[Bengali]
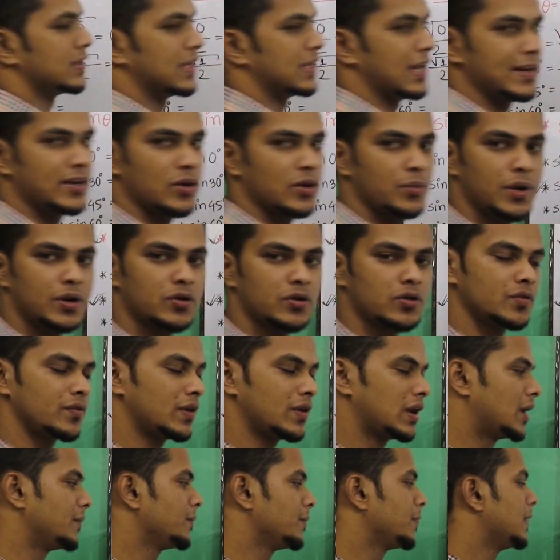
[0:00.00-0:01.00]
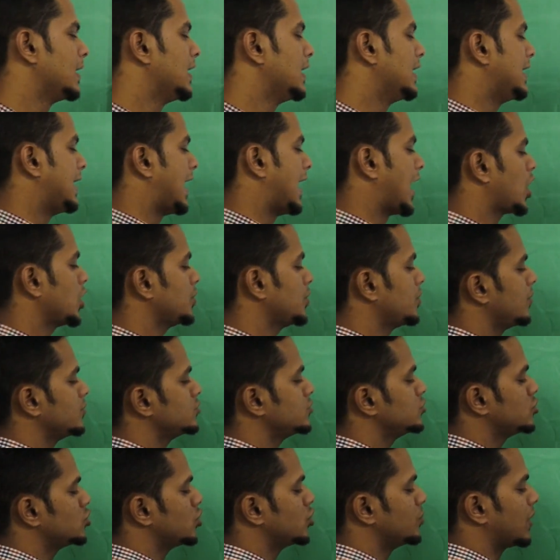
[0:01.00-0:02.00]
তো এটাও বের করে ফেললাম একইভাবে
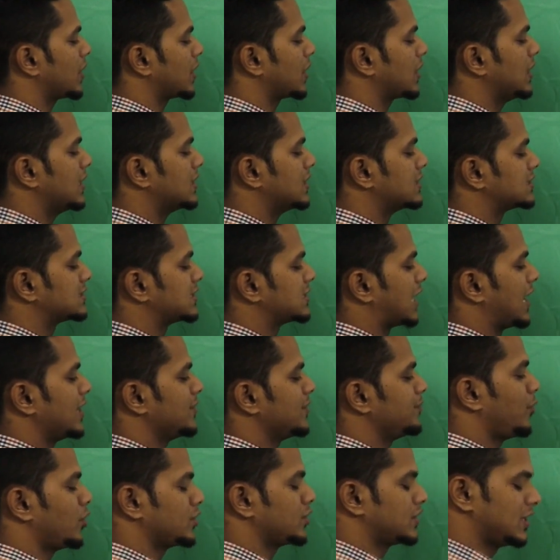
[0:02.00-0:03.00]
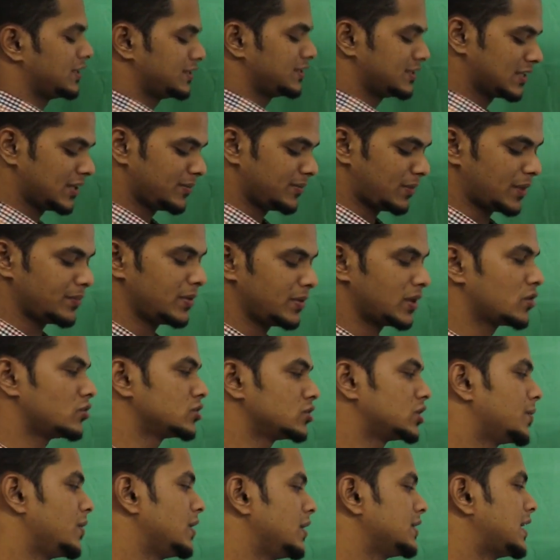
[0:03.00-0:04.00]
যদি তোমাকে সাইন পঁয়তাল্লিশ ডিগ্রি মান বের
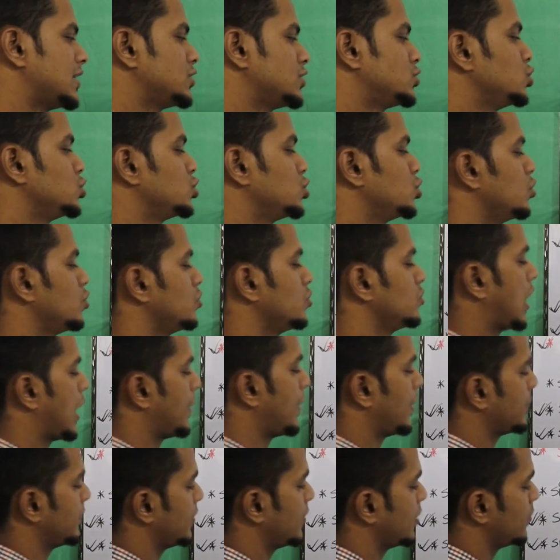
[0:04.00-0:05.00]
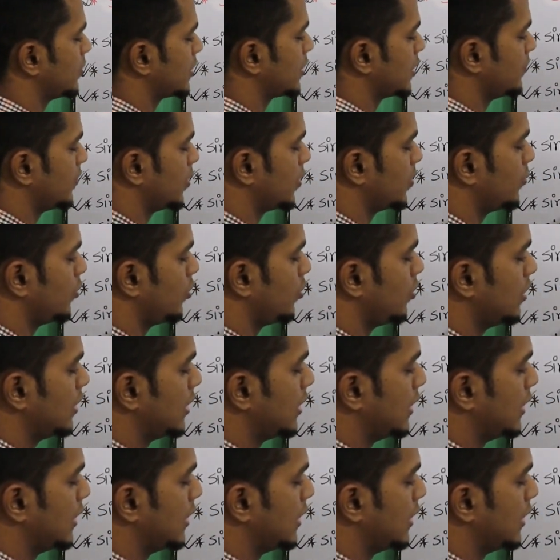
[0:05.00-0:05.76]
করতে বলে তাহলে সূত্র আবার ফেলবো কি ফেলবো